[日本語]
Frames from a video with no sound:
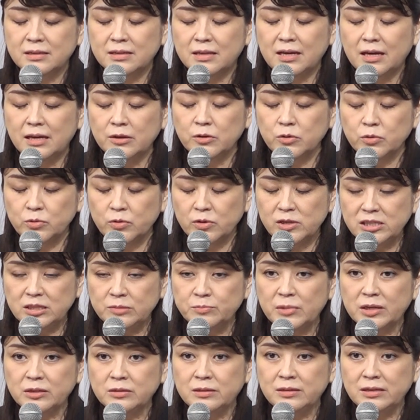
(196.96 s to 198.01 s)
代表取
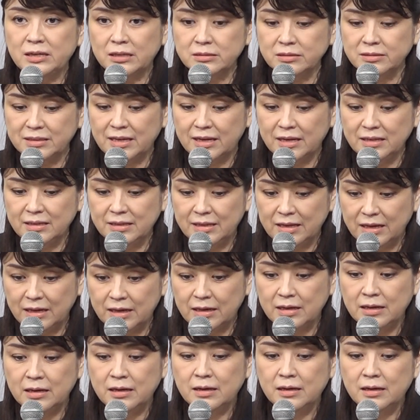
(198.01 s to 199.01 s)
締役でいて